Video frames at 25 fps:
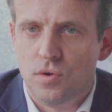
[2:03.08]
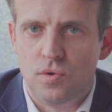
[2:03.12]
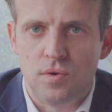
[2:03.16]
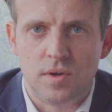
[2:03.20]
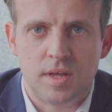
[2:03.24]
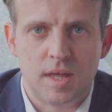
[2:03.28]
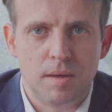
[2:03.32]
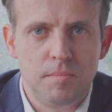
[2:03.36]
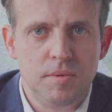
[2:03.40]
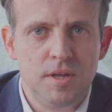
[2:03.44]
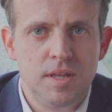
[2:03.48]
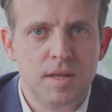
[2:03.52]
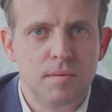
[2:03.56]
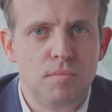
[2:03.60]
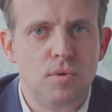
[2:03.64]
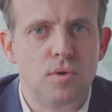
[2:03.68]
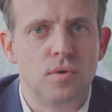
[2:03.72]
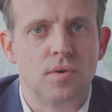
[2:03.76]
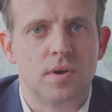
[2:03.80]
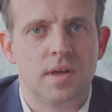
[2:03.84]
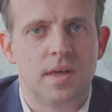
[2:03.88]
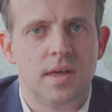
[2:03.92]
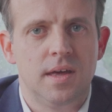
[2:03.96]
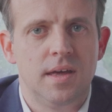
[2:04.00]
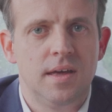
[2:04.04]
Le cabinet
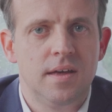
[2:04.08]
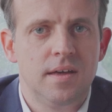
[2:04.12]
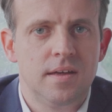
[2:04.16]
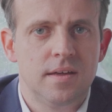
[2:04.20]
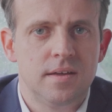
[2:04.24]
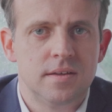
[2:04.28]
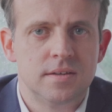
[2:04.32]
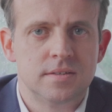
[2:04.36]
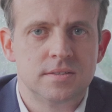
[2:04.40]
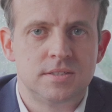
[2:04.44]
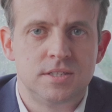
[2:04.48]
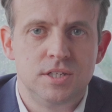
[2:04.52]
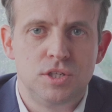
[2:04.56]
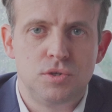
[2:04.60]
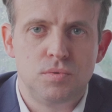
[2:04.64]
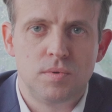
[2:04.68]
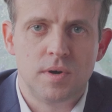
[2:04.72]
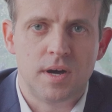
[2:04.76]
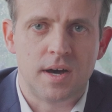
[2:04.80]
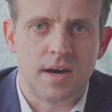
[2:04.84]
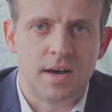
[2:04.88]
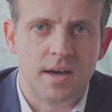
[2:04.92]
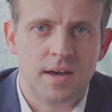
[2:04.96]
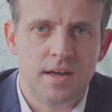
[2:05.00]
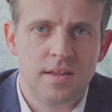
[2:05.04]
Blanquet,
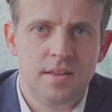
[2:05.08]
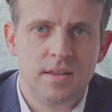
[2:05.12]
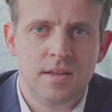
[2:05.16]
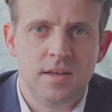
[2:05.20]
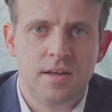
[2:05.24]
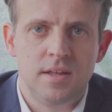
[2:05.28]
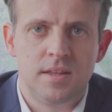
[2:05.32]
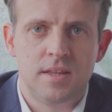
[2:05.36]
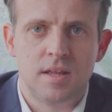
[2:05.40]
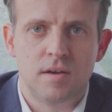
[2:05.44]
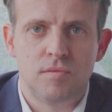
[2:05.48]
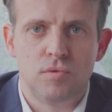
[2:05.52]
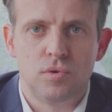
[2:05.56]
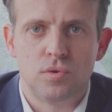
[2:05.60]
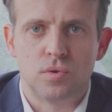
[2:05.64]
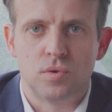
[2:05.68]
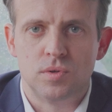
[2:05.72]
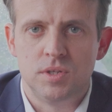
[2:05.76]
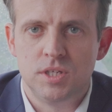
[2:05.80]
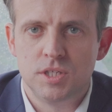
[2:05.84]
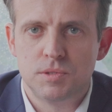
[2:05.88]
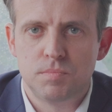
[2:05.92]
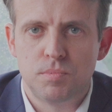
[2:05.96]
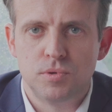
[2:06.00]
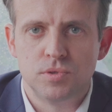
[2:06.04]
situé à Rennes, est à
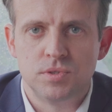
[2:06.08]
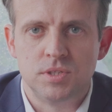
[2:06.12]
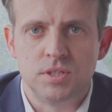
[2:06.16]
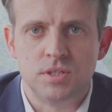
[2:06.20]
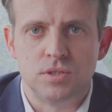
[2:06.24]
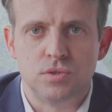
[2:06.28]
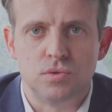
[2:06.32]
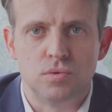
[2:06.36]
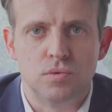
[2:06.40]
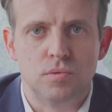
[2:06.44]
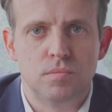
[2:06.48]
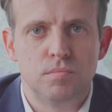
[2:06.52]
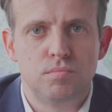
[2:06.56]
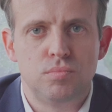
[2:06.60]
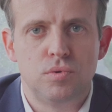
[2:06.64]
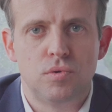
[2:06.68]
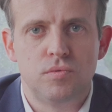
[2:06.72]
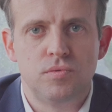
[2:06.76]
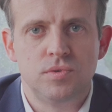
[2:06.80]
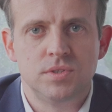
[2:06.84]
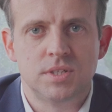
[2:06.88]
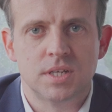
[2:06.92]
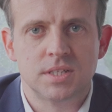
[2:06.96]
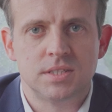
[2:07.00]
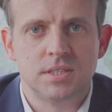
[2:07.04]
votre disposition
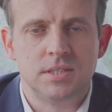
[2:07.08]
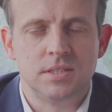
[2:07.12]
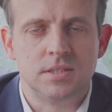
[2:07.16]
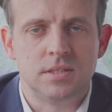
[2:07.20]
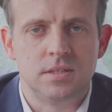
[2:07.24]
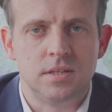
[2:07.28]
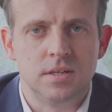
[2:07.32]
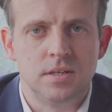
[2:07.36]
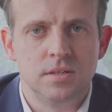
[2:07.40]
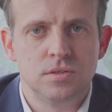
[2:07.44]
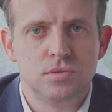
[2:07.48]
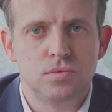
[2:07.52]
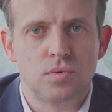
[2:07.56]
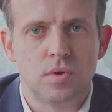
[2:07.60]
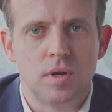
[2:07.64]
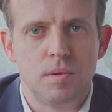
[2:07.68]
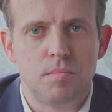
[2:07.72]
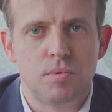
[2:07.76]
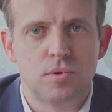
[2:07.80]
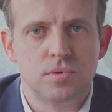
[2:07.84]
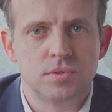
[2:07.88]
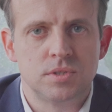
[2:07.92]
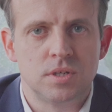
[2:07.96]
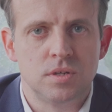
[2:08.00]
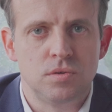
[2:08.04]
pour vous assister sur
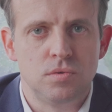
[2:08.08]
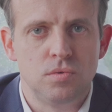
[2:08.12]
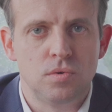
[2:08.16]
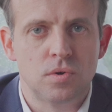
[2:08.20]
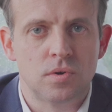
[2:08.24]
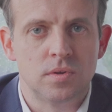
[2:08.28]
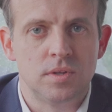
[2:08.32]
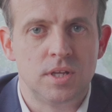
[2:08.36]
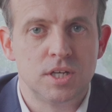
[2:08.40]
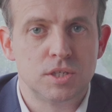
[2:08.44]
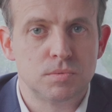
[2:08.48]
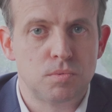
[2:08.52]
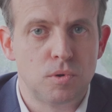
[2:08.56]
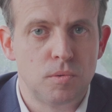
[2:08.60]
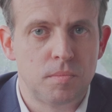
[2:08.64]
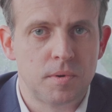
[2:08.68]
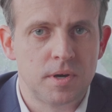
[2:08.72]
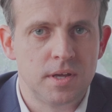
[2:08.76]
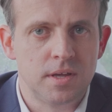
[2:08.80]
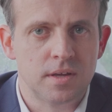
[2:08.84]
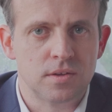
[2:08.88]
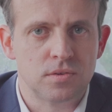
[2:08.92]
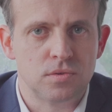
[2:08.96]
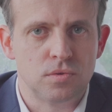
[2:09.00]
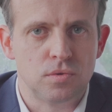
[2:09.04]
les procédures
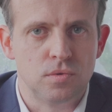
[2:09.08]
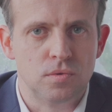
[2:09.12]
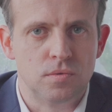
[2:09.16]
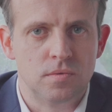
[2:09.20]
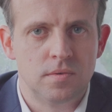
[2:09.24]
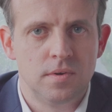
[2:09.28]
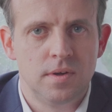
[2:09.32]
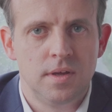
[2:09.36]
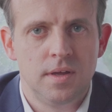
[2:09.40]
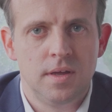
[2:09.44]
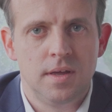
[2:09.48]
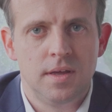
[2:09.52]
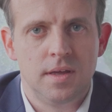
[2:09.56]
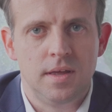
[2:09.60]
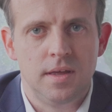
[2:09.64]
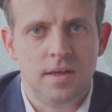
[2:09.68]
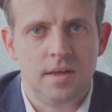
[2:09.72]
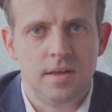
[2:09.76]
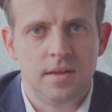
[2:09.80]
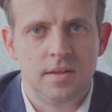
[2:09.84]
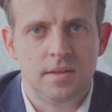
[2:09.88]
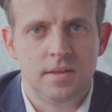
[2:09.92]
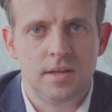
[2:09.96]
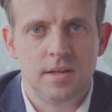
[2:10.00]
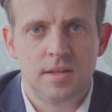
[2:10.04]
d'expropriation
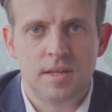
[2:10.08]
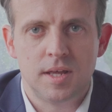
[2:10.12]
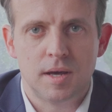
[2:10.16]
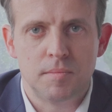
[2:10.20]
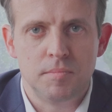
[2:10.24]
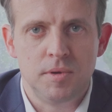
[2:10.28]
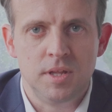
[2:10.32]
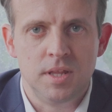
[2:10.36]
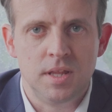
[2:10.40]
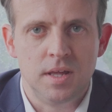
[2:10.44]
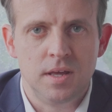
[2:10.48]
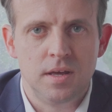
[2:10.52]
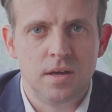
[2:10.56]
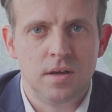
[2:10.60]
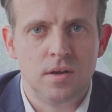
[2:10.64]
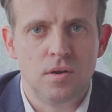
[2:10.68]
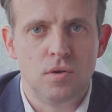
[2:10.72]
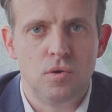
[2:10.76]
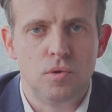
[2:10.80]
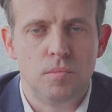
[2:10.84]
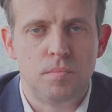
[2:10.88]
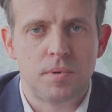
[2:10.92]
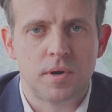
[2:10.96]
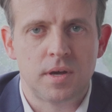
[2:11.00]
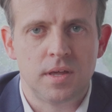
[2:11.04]
et déterminer
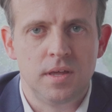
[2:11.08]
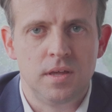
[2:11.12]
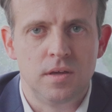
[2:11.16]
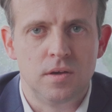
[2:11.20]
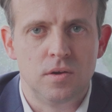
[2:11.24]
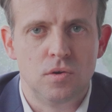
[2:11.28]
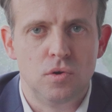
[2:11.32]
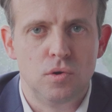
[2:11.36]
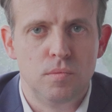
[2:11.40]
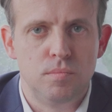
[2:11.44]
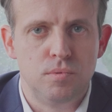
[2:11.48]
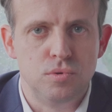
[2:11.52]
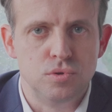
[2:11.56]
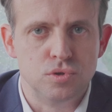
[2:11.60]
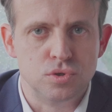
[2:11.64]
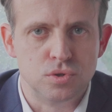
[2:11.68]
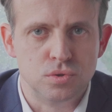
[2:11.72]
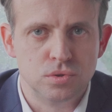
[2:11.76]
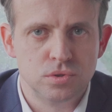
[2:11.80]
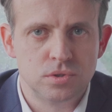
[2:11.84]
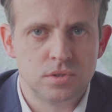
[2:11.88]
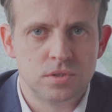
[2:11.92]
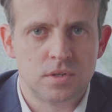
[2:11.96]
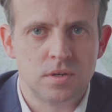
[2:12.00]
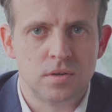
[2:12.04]
le prix le plus
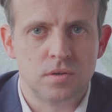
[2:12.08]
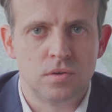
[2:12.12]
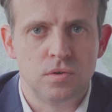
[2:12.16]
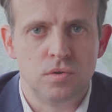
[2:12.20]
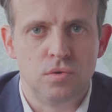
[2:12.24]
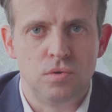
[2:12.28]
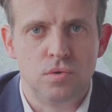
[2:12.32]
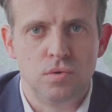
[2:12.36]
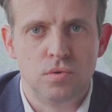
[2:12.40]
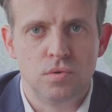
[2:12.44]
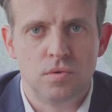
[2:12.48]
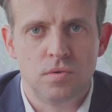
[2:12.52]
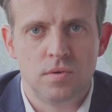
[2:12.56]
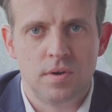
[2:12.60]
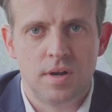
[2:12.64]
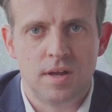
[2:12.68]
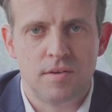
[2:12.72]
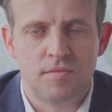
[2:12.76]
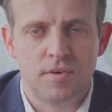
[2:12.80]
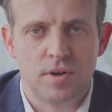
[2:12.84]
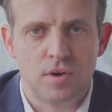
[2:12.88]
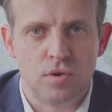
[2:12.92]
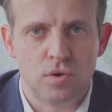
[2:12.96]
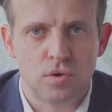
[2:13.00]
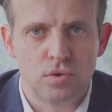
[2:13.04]
juste de
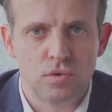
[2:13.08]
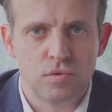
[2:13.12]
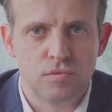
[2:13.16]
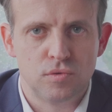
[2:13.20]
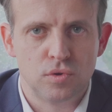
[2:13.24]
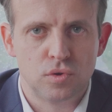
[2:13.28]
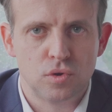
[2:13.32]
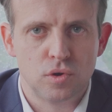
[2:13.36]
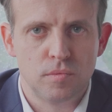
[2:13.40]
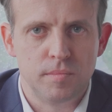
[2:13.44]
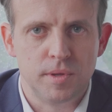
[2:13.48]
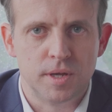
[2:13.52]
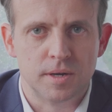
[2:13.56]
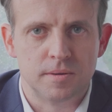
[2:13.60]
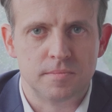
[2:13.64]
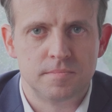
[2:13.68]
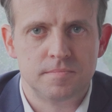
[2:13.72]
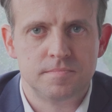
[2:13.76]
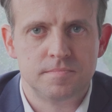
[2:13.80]
la valeur de votre bien.